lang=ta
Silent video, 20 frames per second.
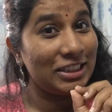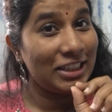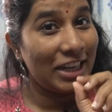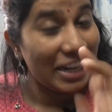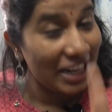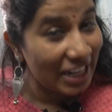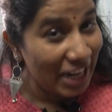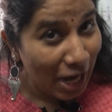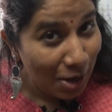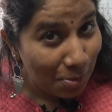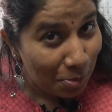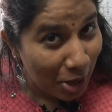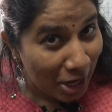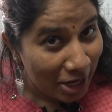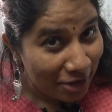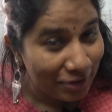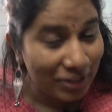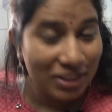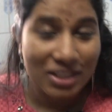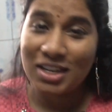ரெண்டு நாள்
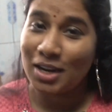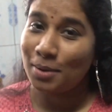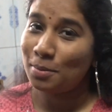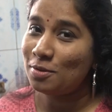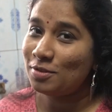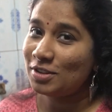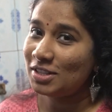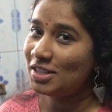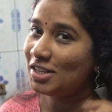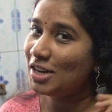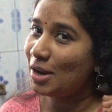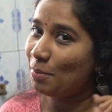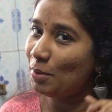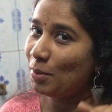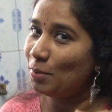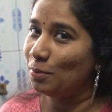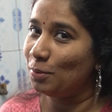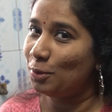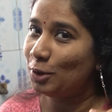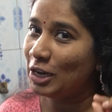முன்னாடி வந்து நம்ம வந்து
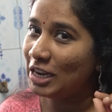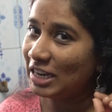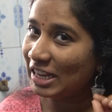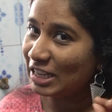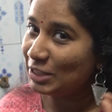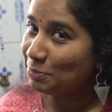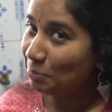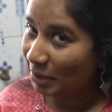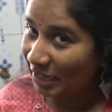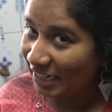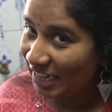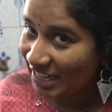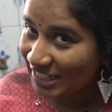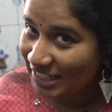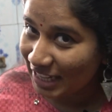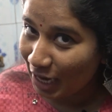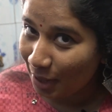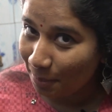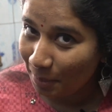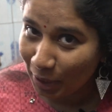நம்ம முடியில் இருக்க
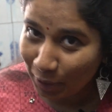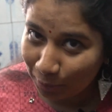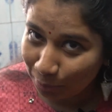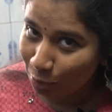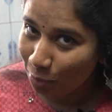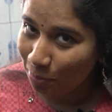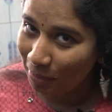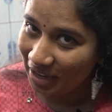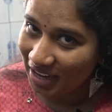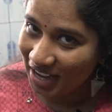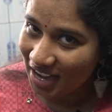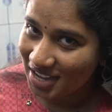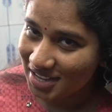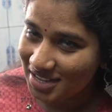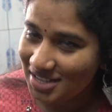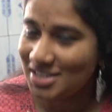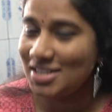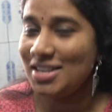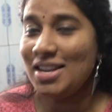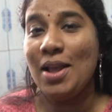ஸ்பிட்டன்ஸ் எல்லாமே ரிமூவ்
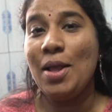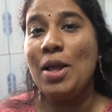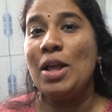பண்ணியாச்சு